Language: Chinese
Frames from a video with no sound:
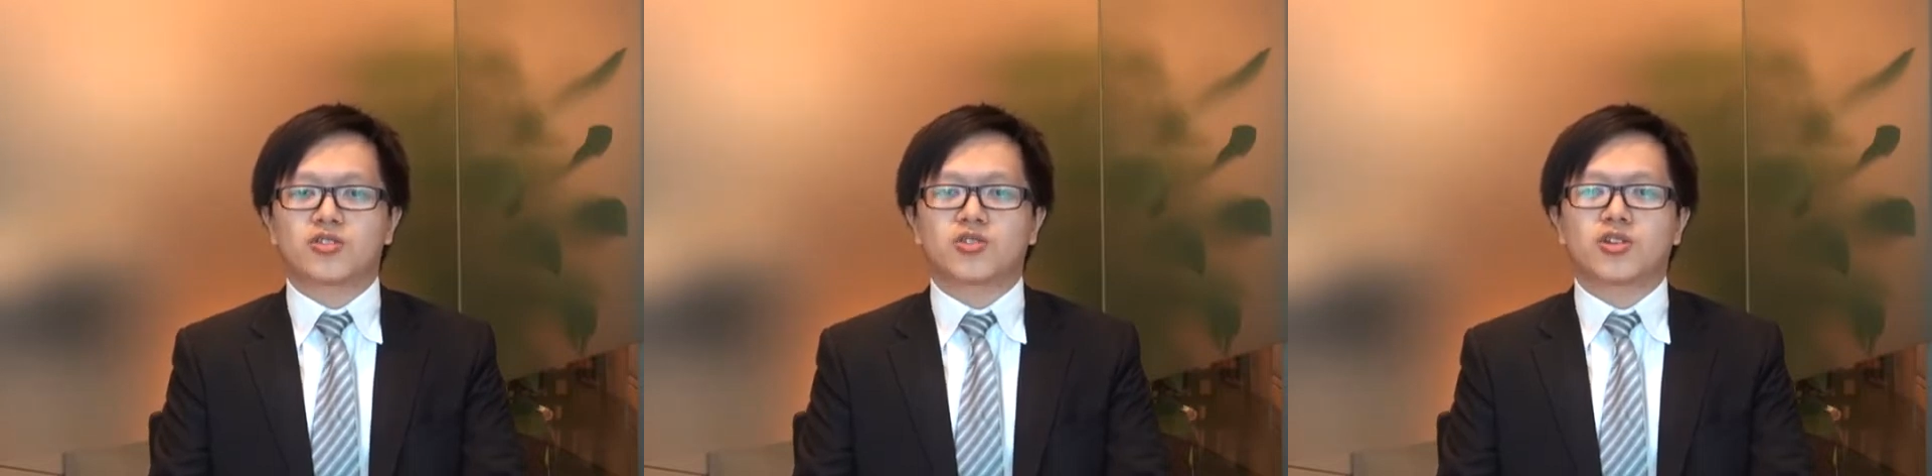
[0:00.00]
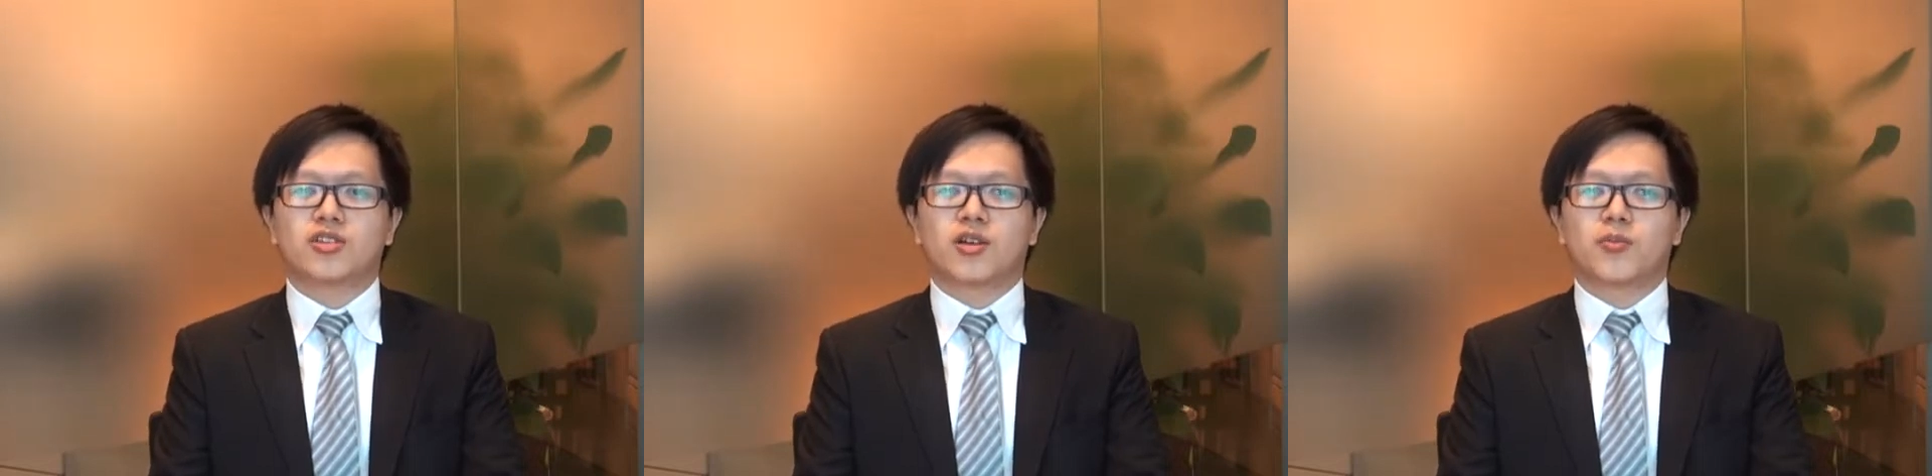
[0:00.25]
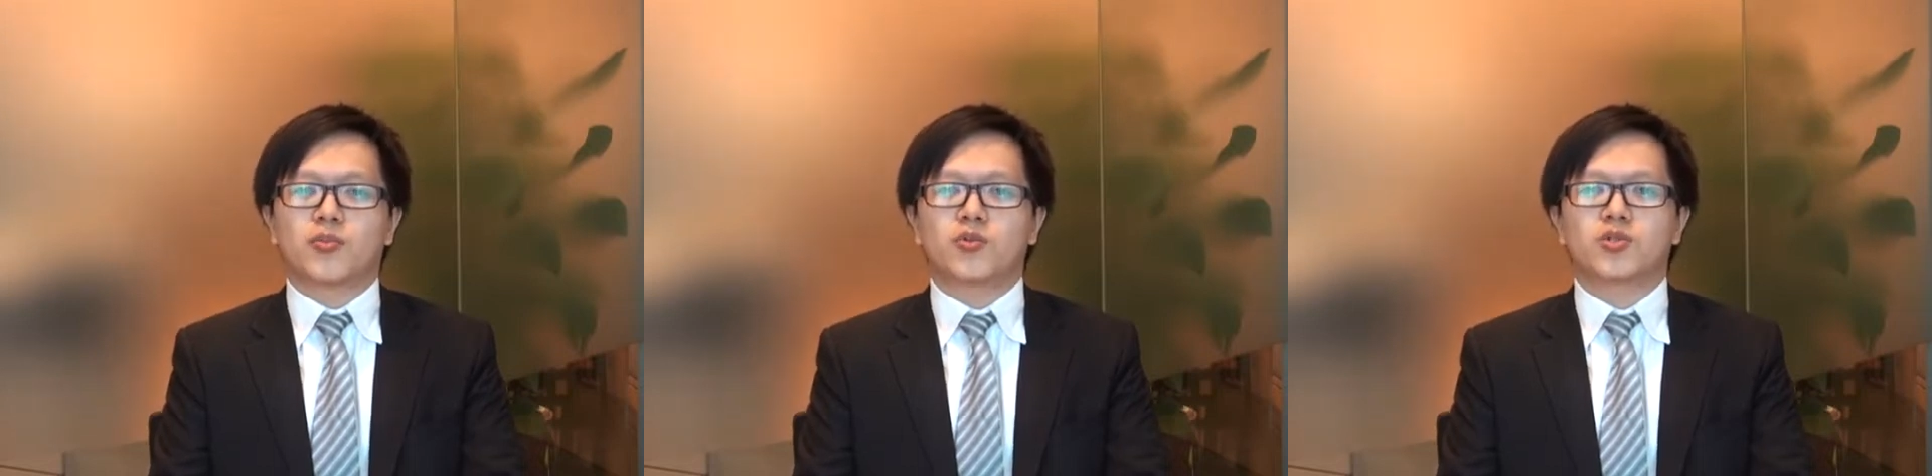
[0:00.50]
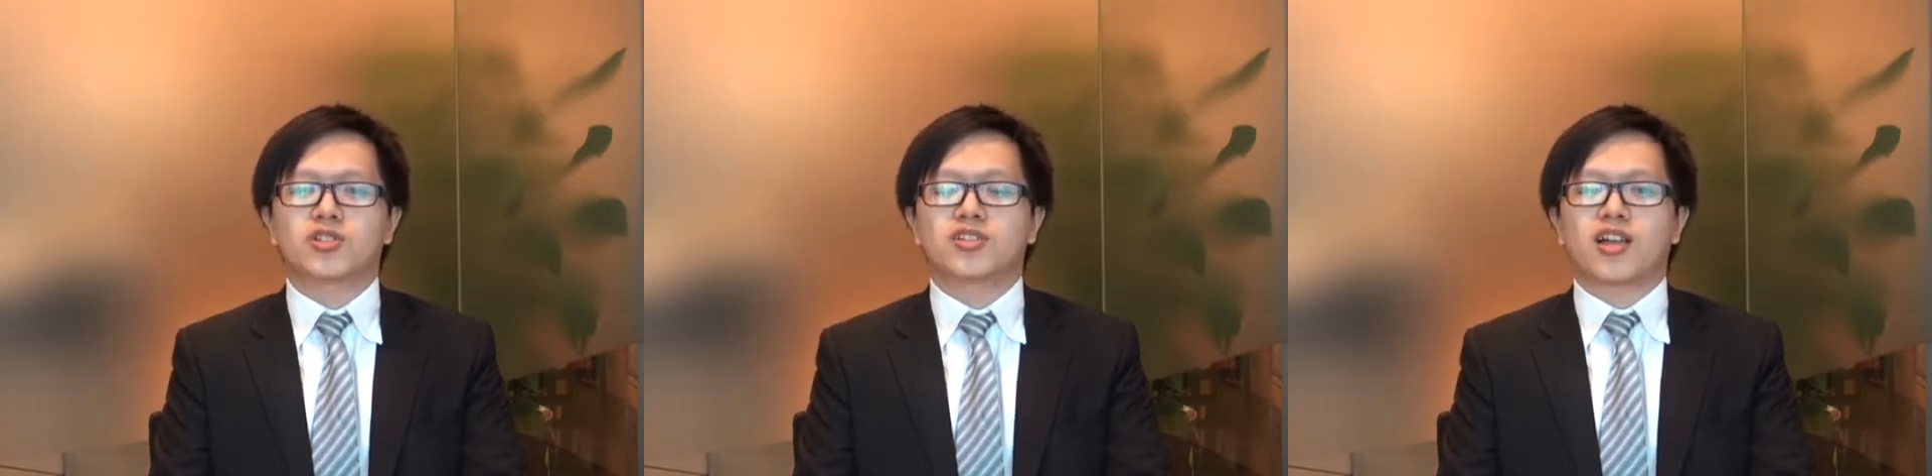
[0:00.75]
性呢
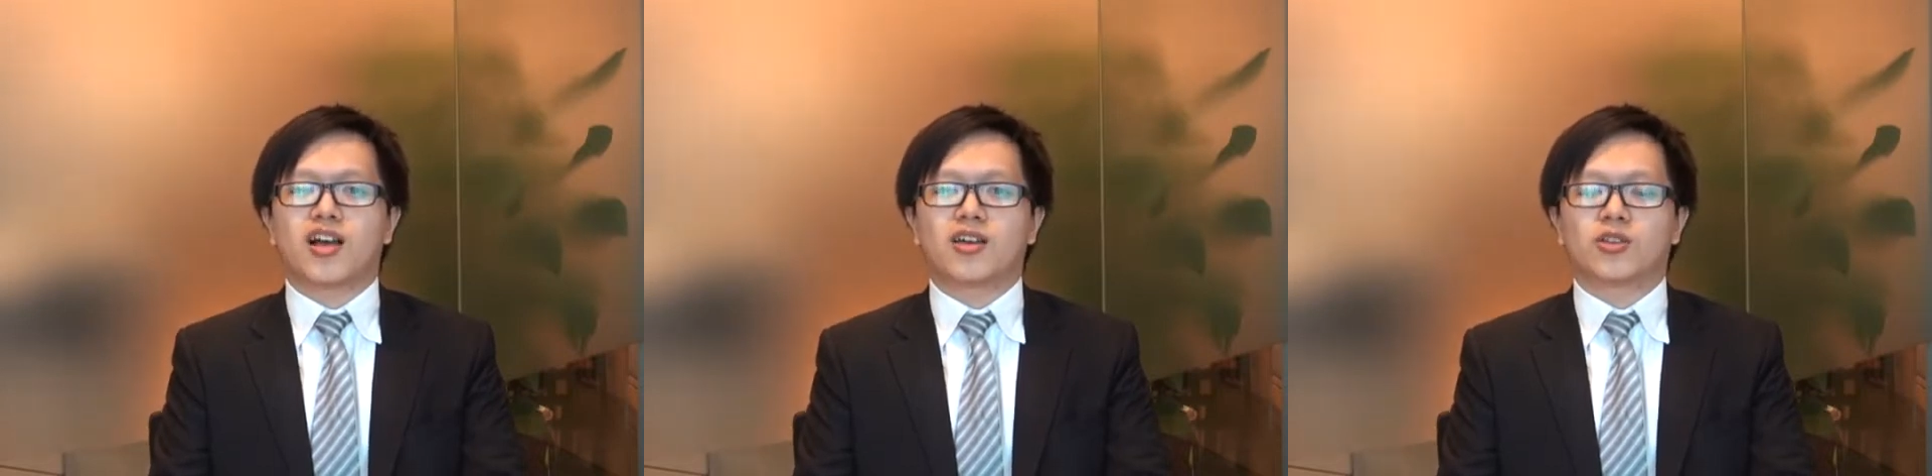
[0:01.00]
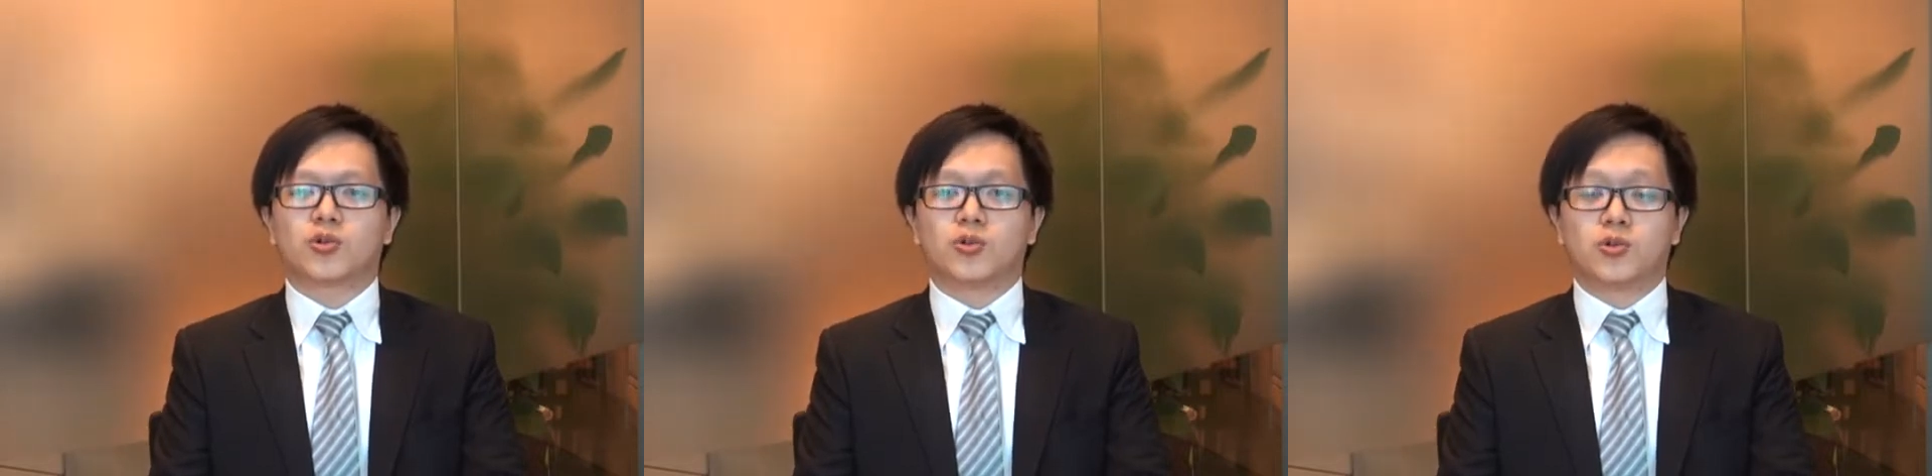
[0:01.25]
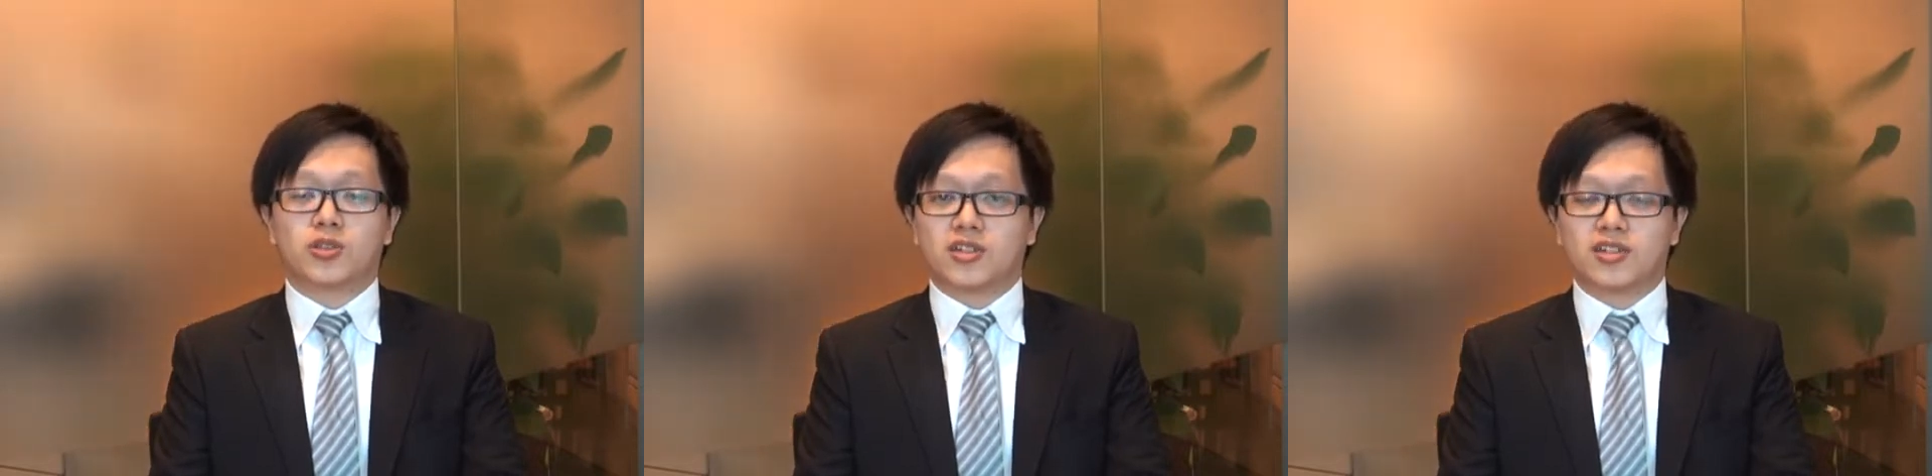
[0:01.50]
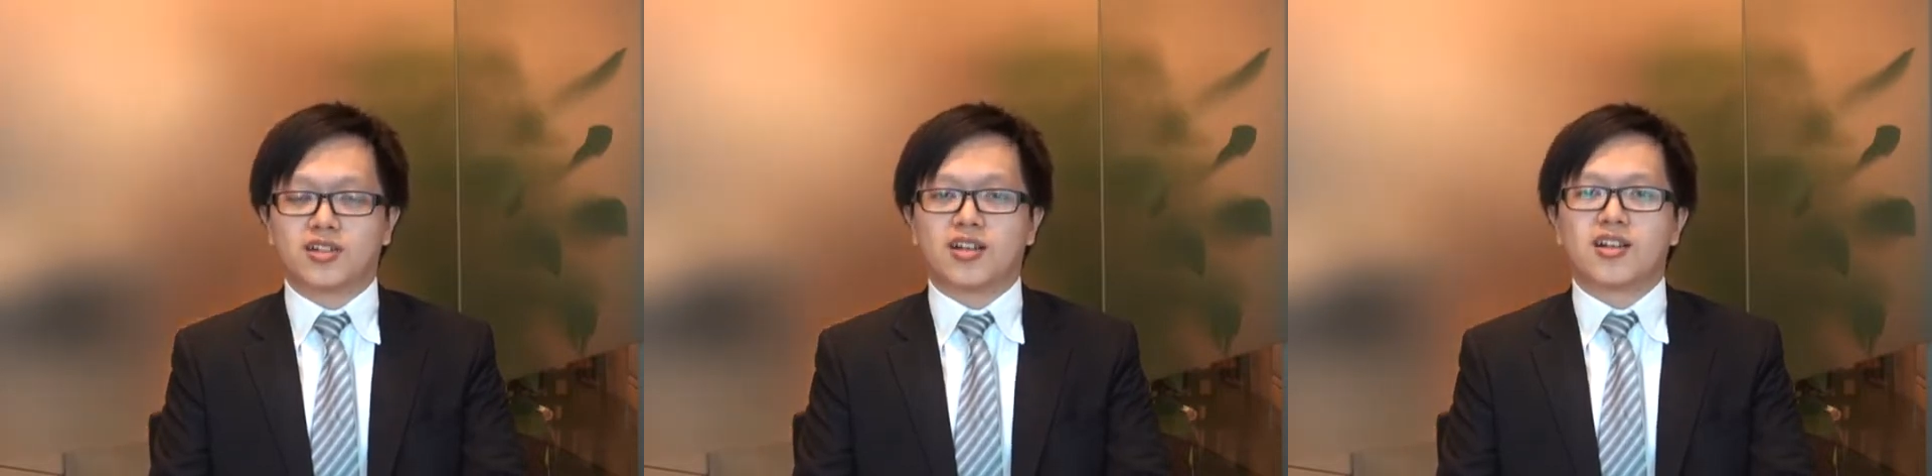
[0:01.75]
不是太独
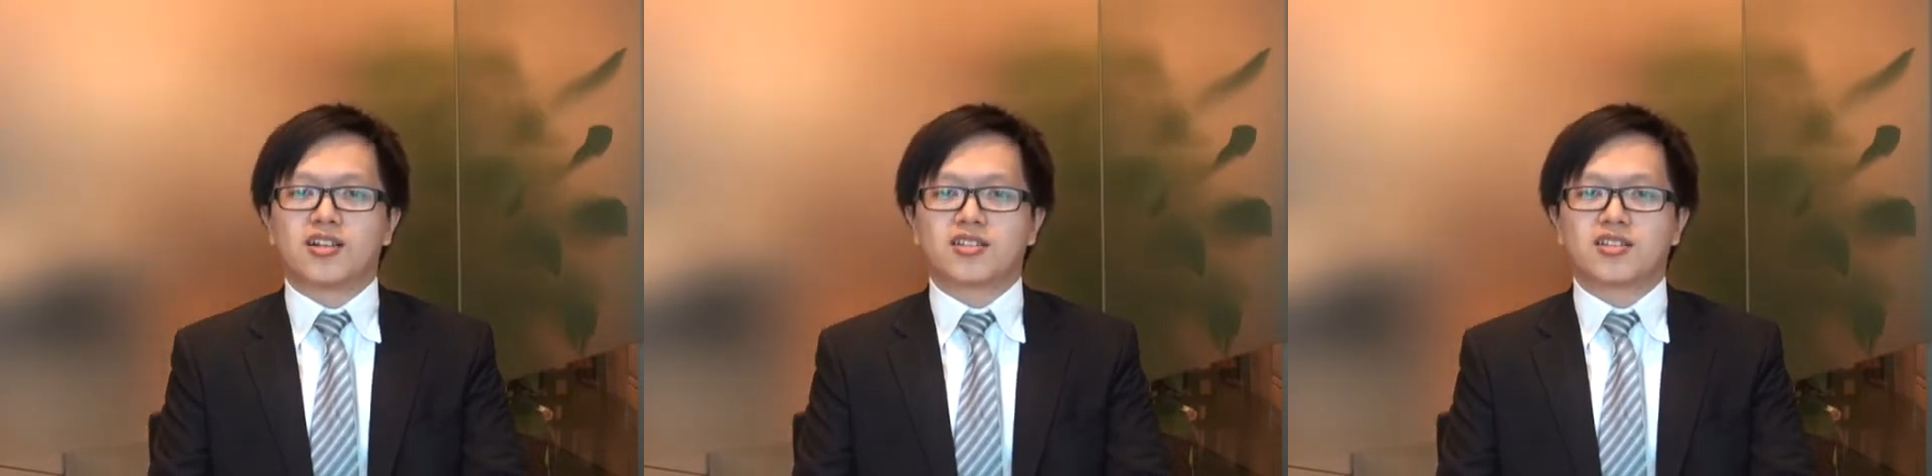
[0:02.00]
特，